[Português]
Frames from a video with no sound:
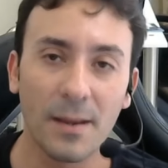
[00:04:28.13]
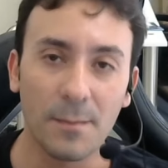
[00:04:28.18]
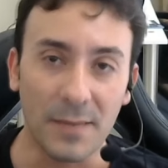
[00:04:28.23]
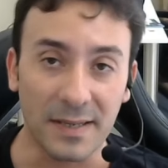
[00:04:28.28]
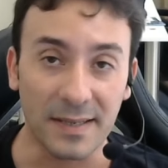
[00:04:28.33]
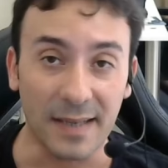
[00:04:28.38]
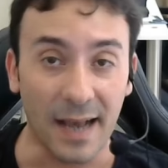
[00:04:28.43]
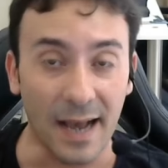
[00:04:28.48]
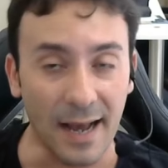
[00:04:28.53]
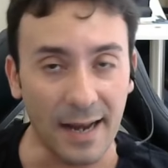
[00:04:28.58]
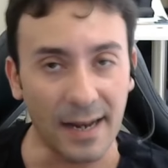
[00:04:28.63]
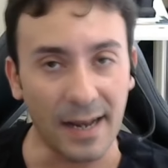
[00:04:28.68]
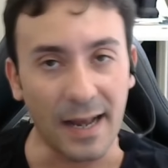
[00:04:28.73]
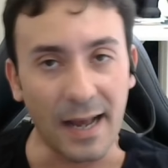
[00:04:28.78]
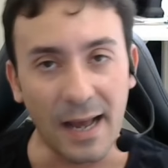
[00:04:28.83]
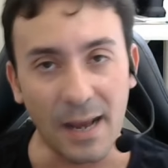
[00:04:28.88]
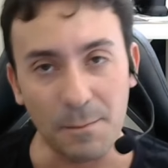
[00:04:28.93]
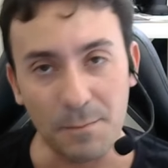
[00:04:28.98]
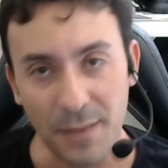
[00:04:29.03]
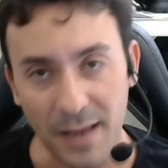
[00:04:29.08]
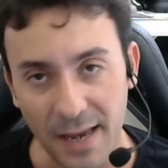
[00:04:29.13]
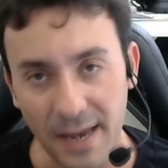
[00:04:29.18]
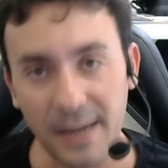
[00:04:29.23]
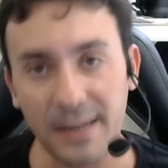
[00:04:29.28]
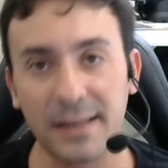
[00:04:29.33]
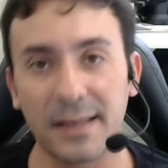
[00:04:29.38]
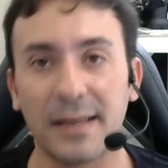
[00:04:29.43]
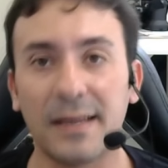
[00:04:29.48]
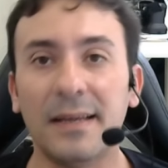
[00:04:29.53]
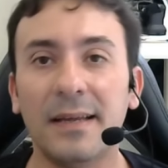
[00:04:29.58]
mas a área
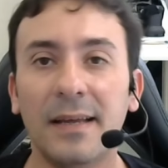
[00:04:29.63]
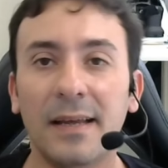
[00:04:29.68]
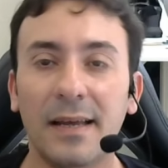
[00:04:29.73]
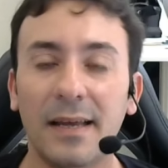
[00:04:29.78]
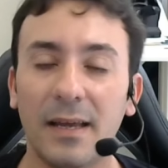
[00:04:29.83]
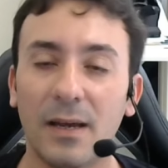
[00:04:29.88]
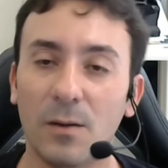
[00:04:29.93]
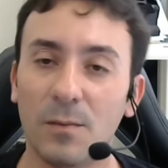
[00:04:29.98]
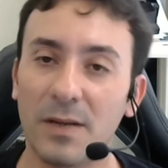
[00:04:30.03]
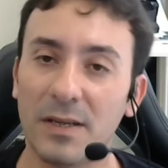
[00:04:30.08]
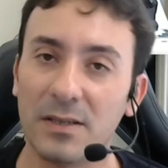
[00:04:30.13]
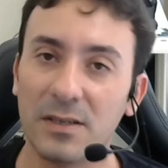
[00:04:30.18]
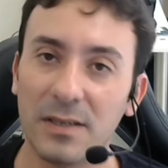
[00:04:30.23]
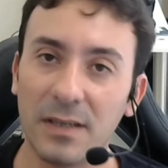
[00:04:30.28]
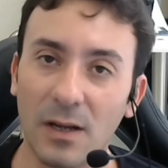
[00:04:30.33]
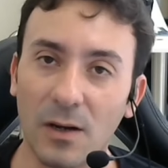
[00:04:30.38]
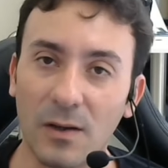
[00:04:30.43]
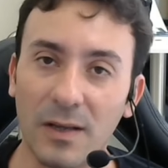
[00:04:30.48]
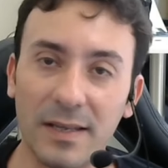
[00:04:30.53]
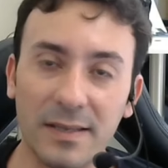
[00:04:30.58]
aberta realmente não,